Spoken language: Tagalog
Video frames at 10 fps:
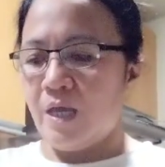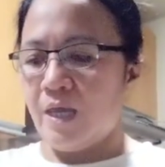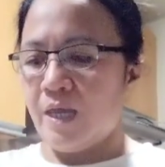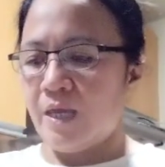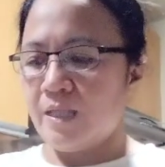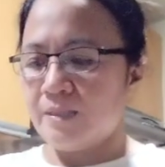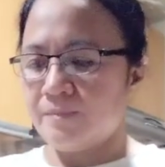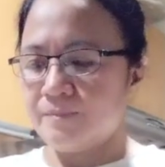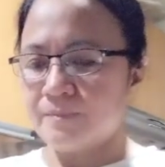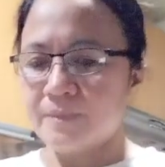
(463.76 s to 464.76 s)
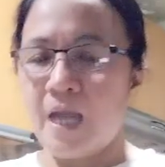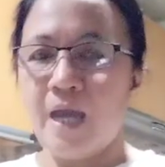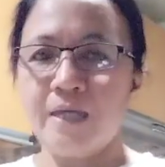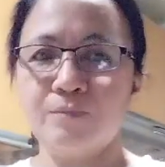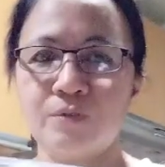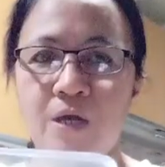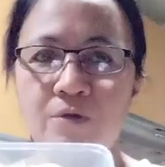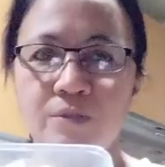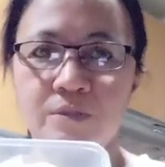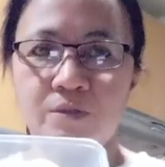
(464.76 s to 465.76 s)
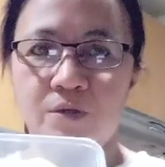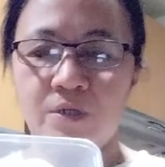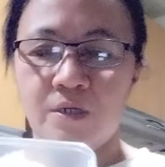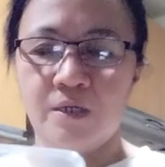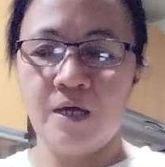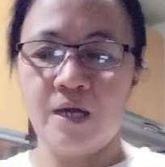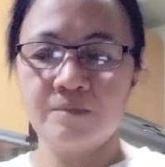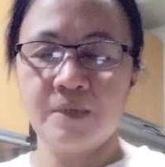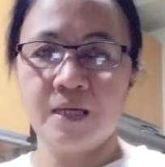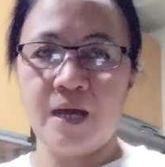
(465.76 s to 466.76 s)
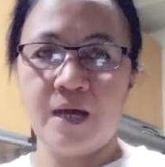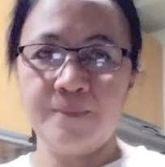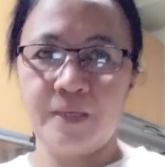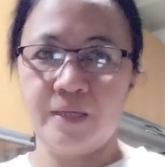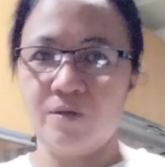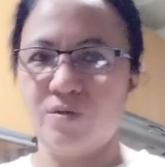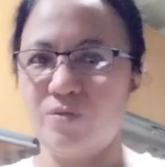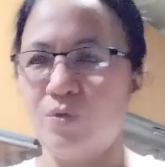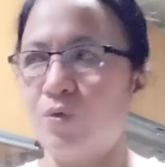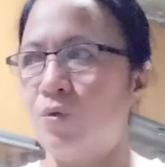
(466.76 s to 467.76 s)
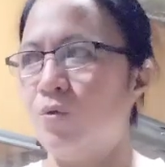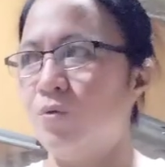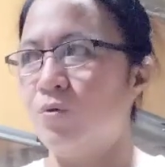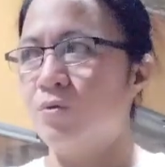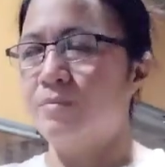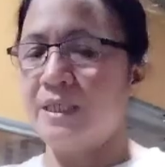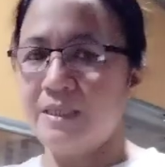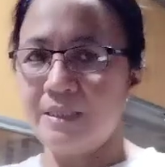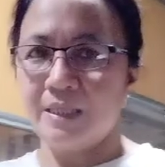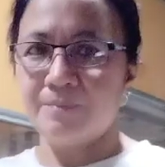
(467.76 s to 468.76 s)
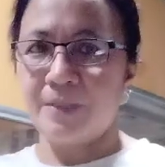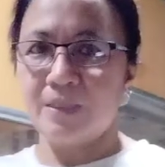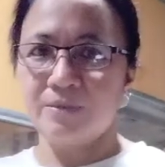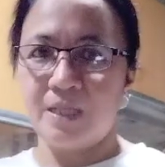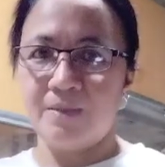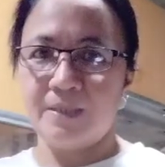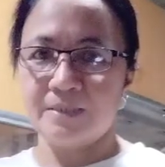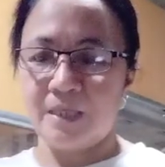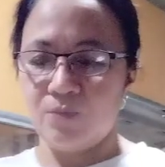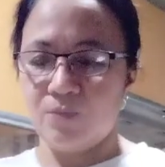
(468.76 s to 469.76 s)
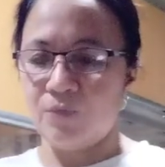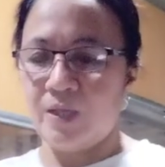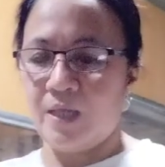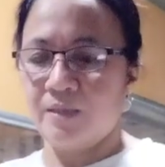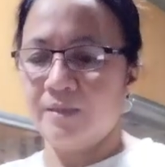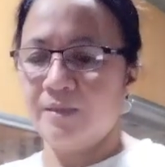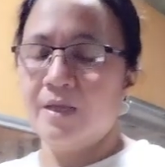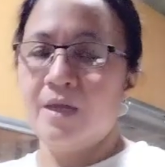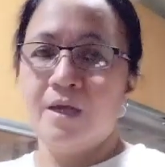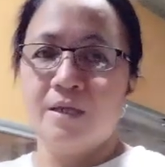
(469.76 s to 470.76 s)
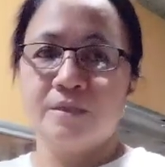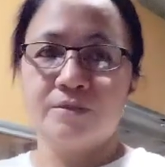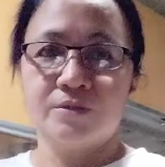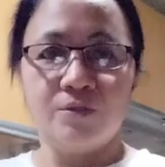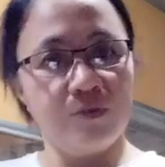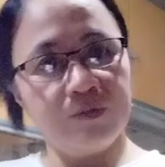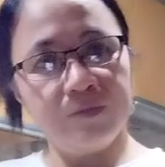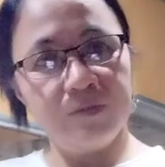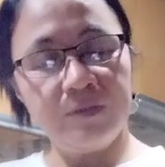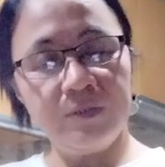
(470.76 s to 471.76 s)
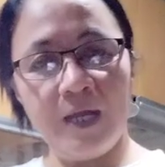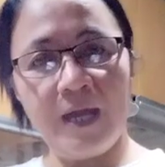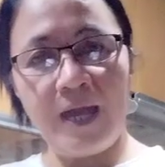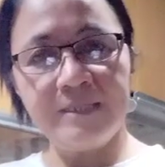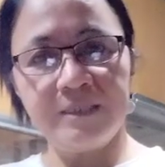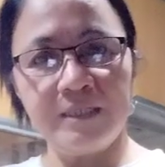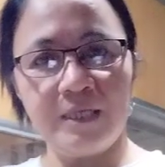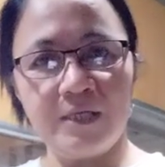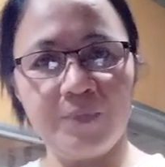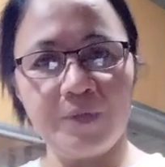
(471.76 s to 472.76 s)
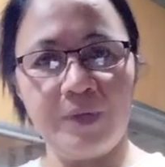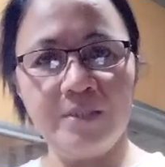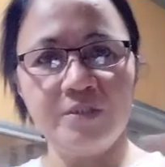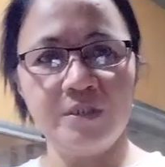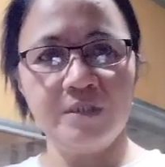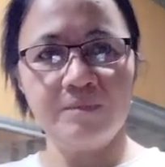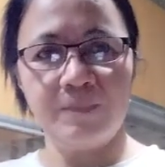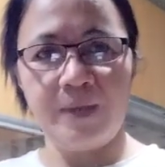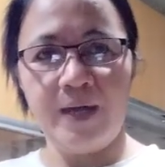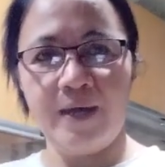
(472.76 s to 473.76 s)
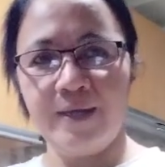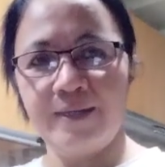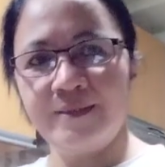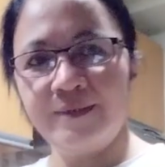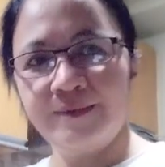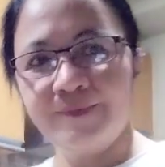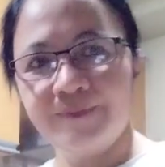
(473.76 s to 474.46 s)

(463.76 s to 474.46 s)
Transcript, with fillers: And kakain muna ako nito. At magkakape. Although, mainit. Pero sa labas ay umuulan. So, yun lang guys. And thank you for watching. Bye-bye.